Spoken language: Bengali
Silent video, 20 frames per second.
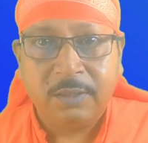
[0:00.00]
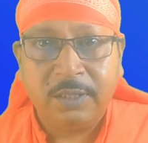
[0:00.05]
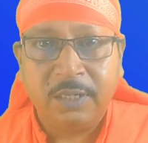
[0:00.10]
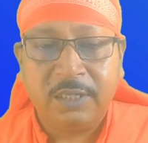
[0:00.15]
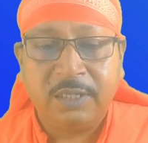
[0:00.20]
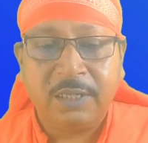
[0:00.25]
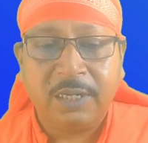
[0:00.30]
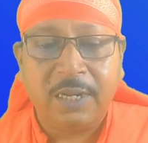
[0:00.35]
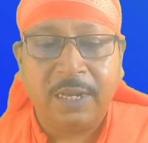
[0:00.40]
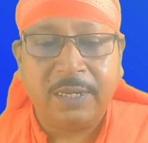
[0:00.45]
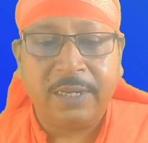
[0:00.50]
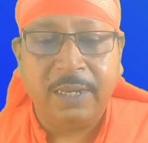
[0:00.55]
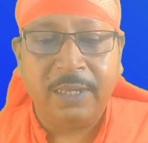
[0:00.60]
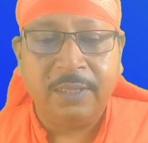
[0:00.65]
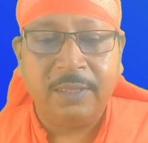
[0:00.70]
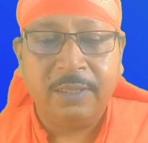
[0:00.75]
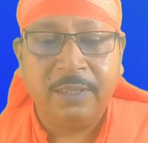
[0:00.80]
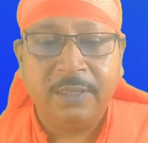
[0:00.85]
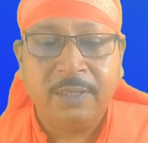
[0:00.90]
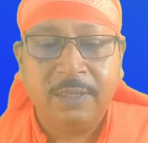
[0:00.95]
চেষ্টা
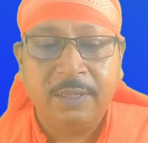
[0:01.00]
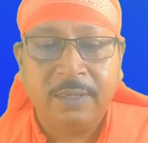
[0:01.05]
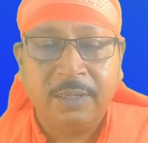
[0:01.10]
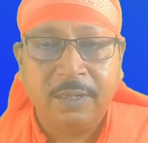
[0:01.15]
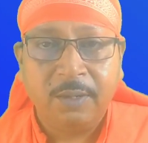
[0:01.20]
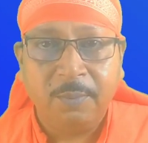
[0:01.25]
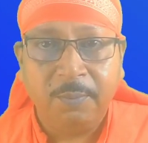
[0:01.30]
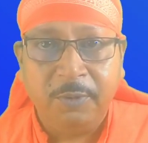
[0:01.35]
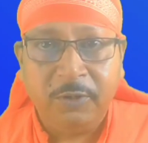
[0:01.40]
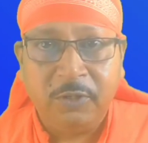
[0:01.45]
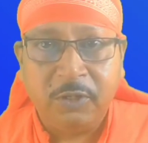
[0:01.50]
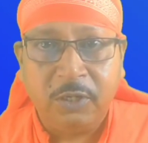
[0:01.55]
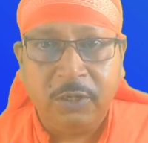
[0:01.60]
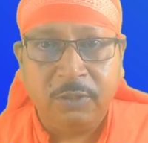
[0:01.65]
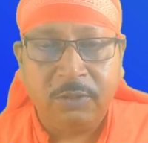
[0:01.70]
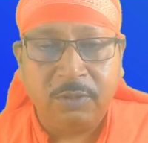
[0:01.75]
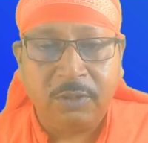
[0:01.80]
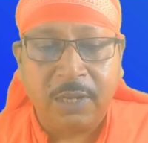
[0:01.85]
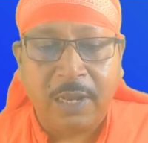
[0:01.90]
রাখেন বিচলিত